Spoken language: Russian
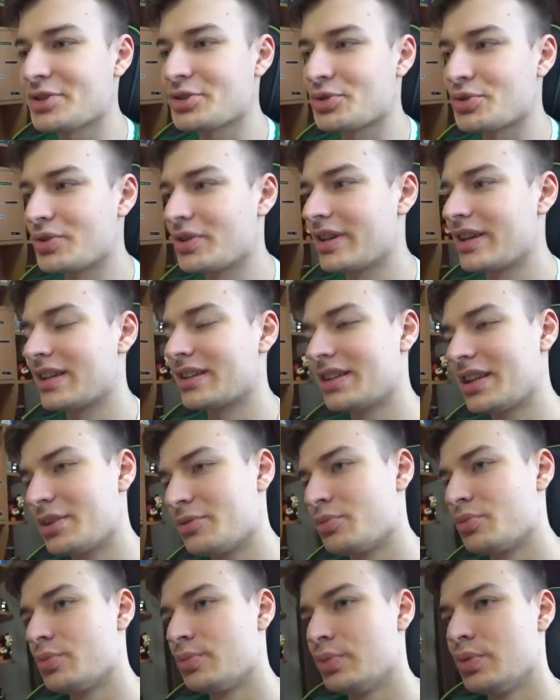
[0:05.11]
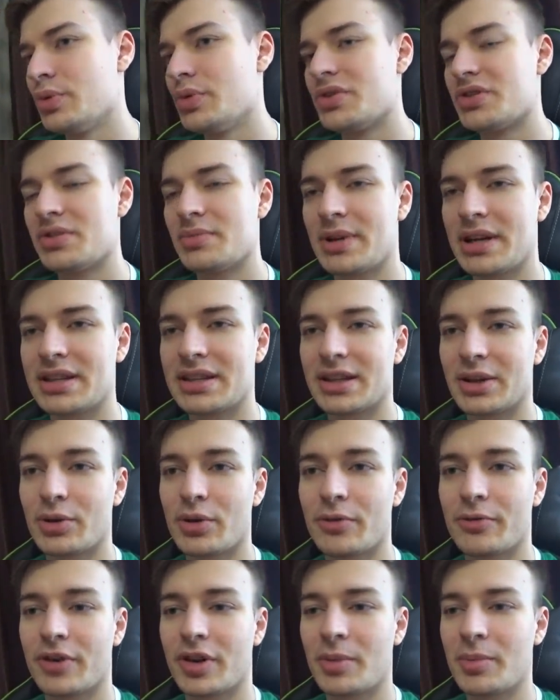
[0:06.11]
что я когда-нибудь буду снимать
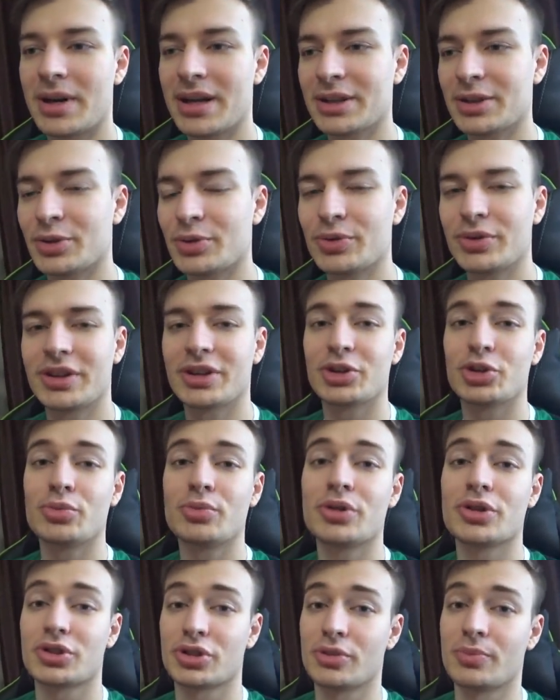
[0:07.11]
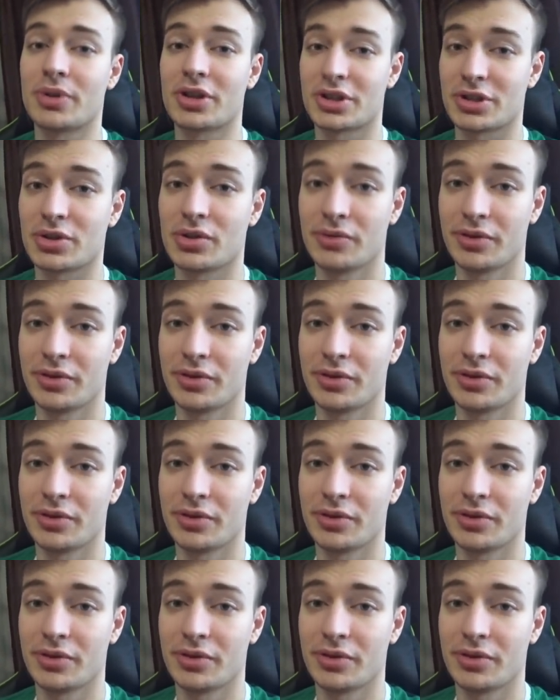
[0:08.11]
такой формат, но я думаю, что пришло